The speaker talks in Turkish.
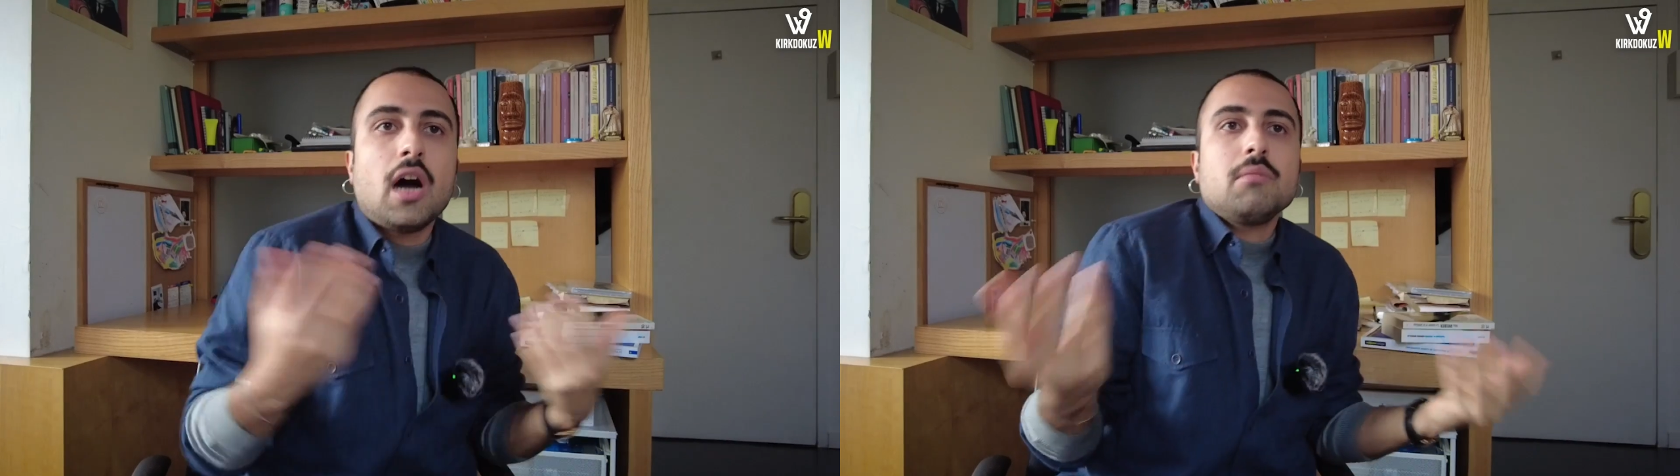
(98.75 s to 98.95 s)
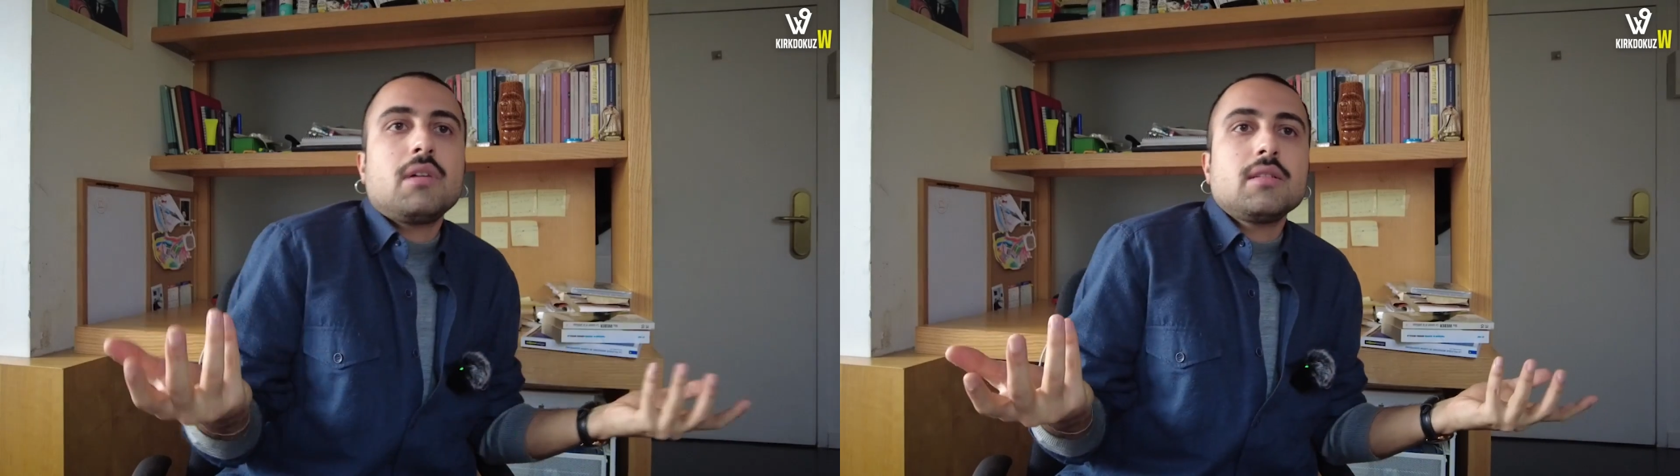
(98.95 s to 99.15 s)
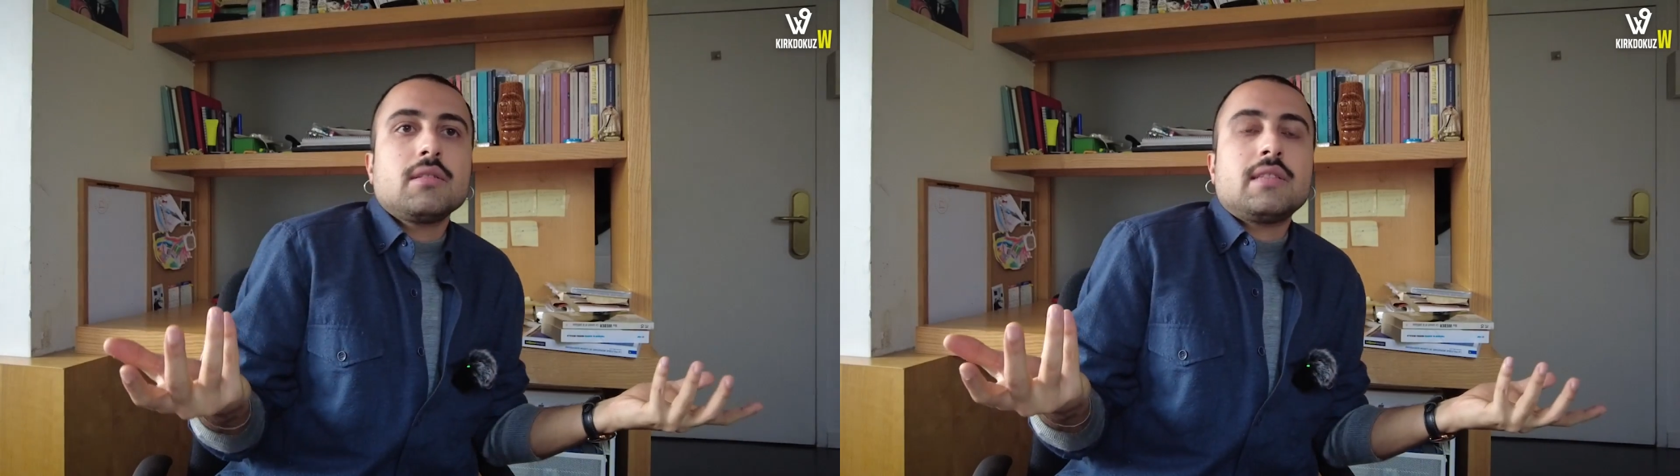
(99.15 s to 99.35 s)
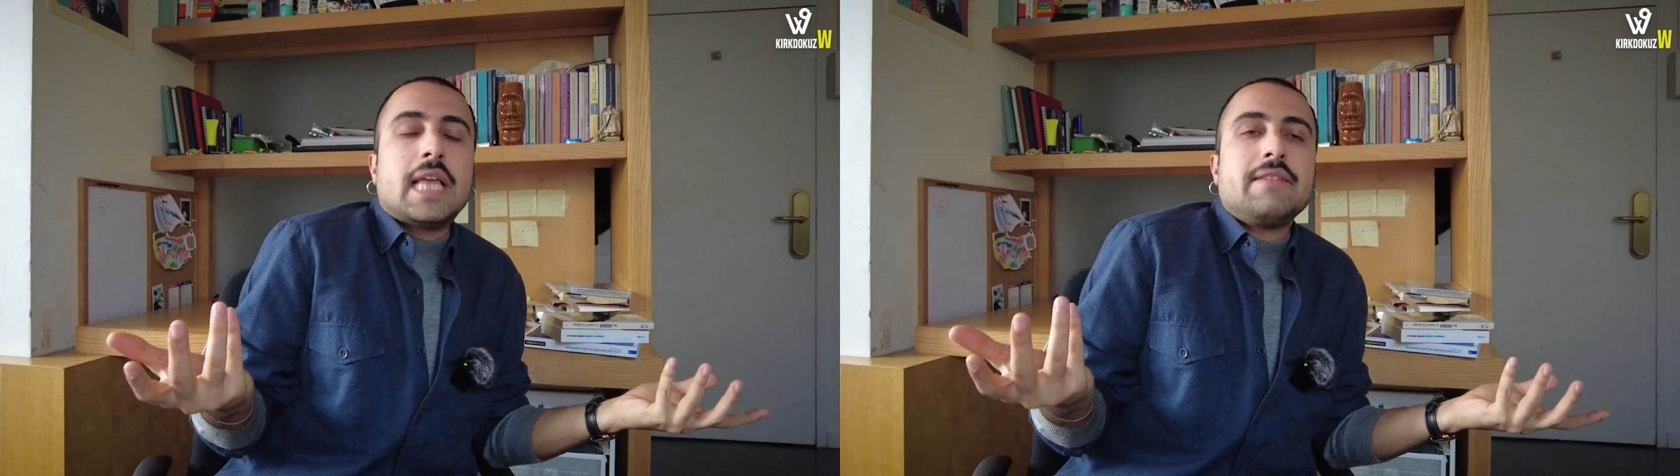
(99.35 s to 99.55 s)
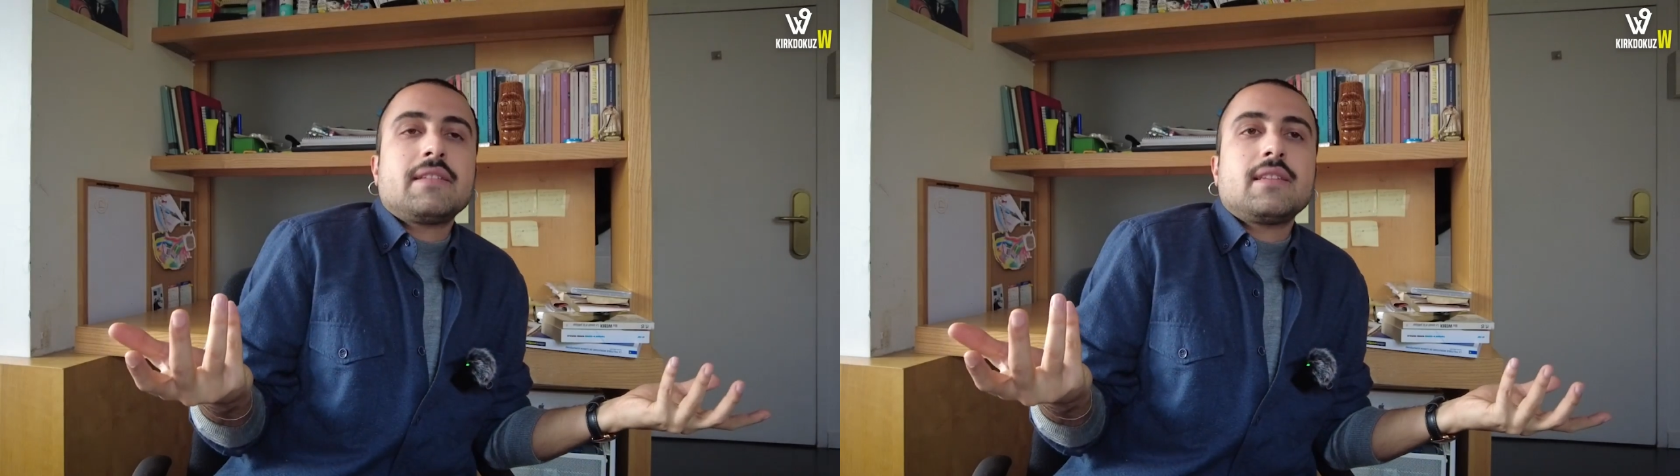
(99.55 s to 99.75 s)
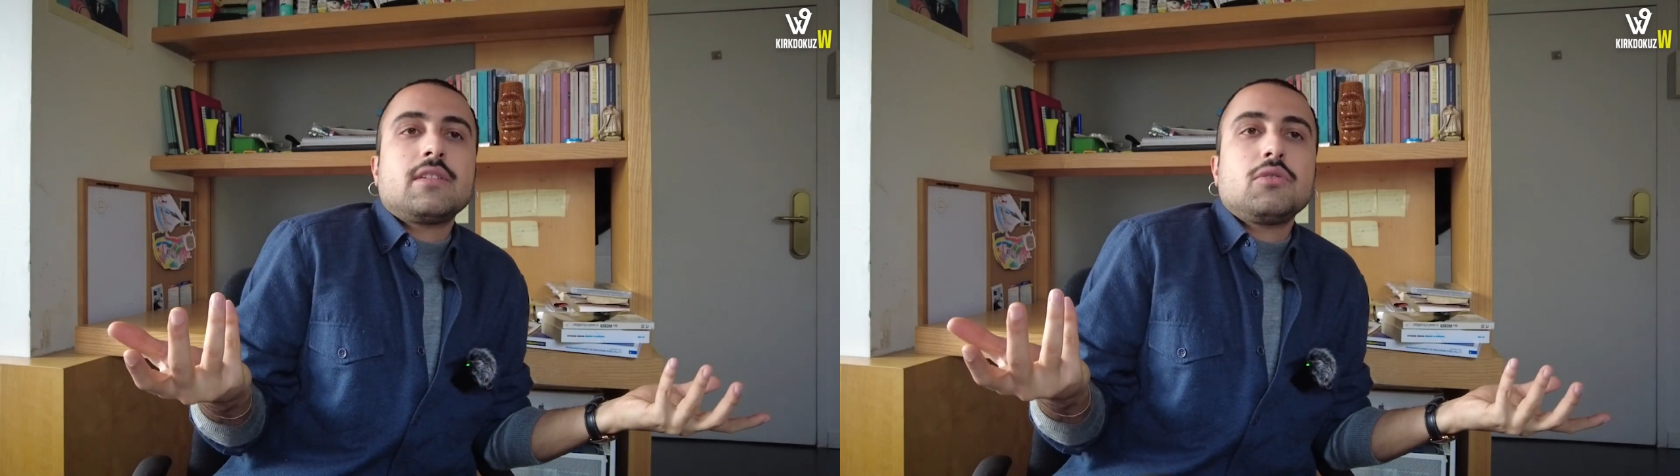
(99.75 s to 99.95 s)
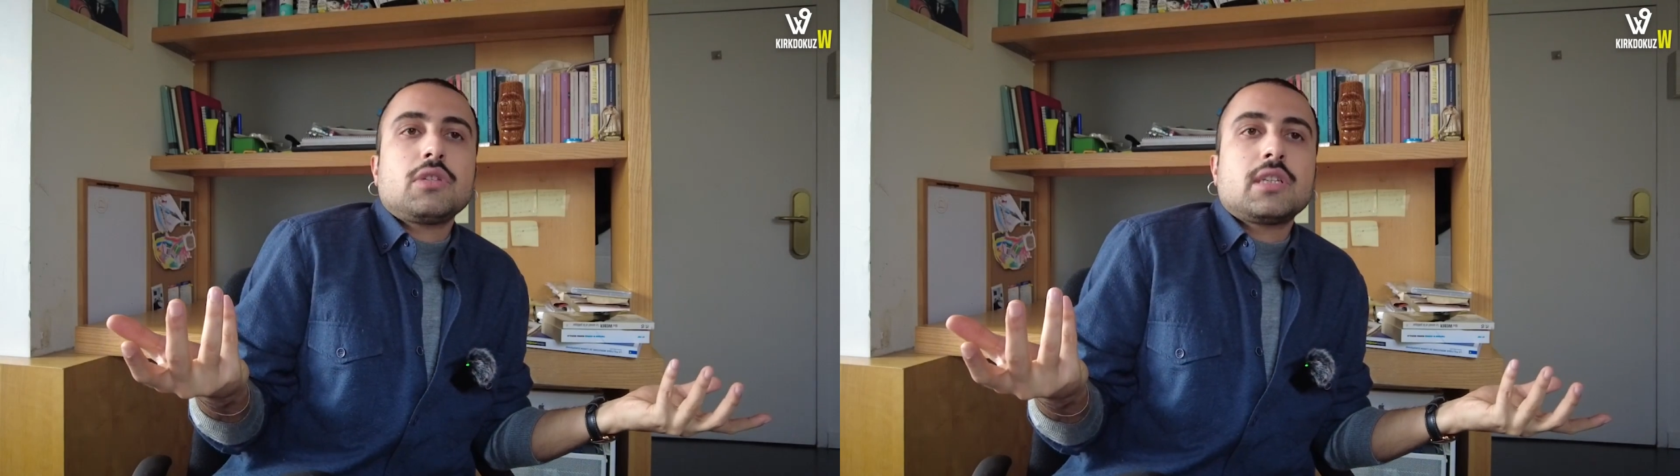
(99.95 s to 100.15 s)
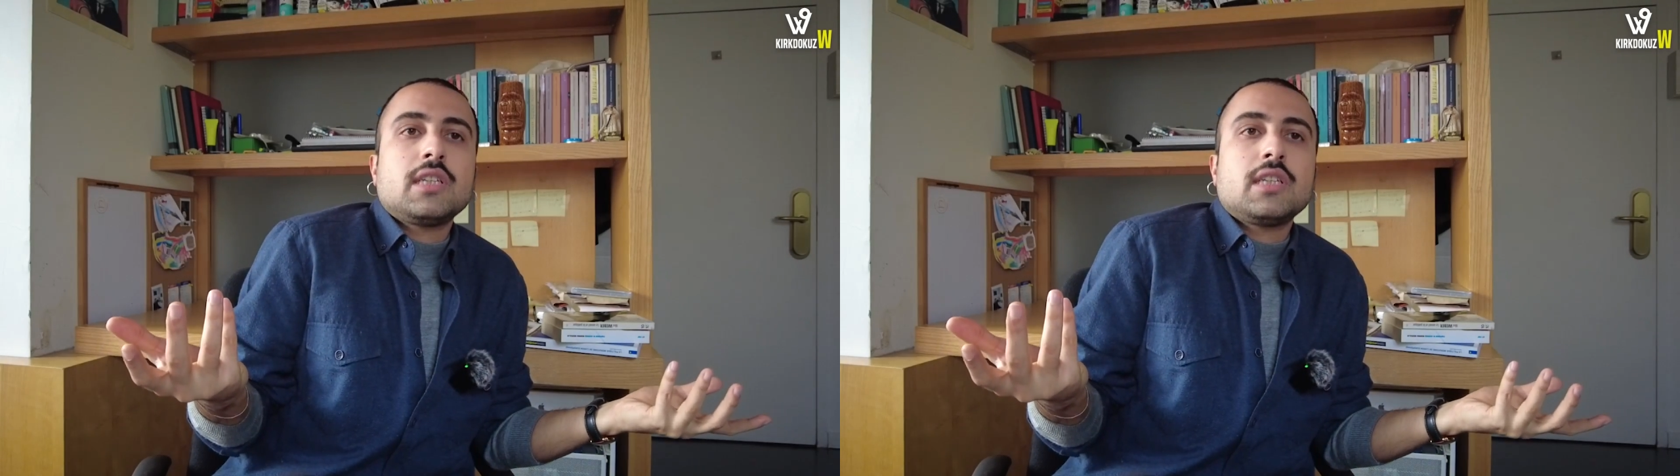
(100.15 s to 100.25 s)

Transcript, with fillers: Alman devletleri diyor ki